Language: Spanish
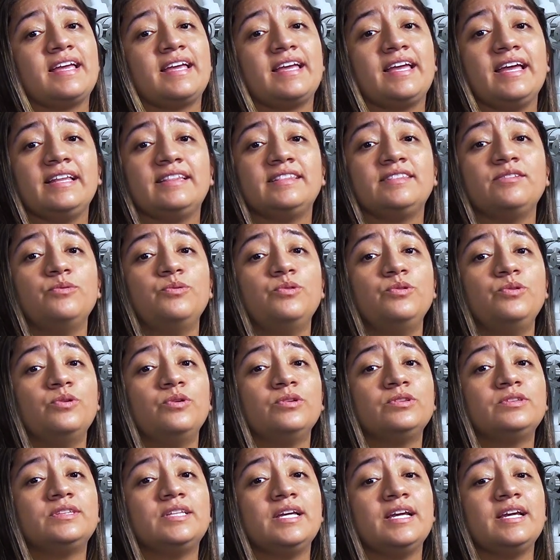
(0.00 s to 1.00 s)
que
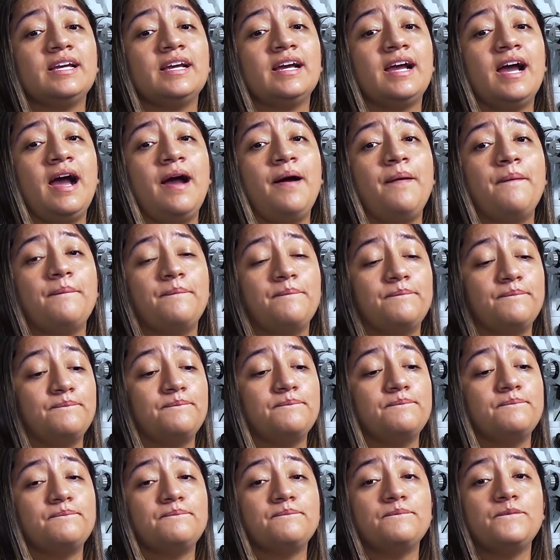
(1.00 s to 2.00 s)
uno tenga
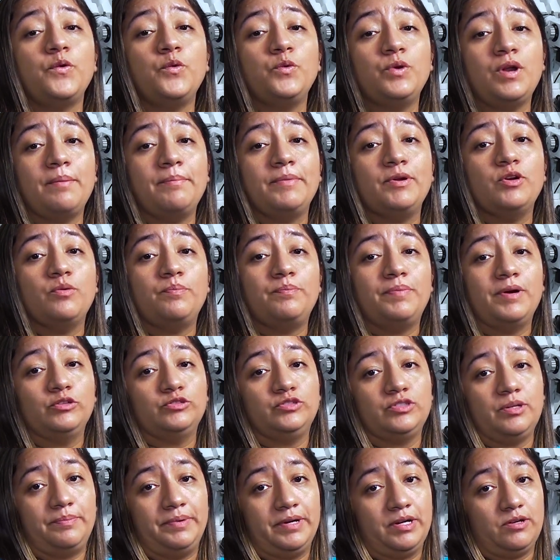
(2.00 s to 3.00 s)
una
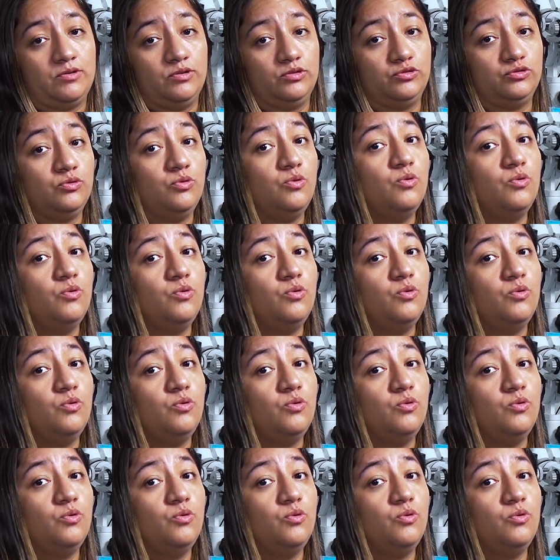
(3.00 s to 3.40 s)
menopausia precoz.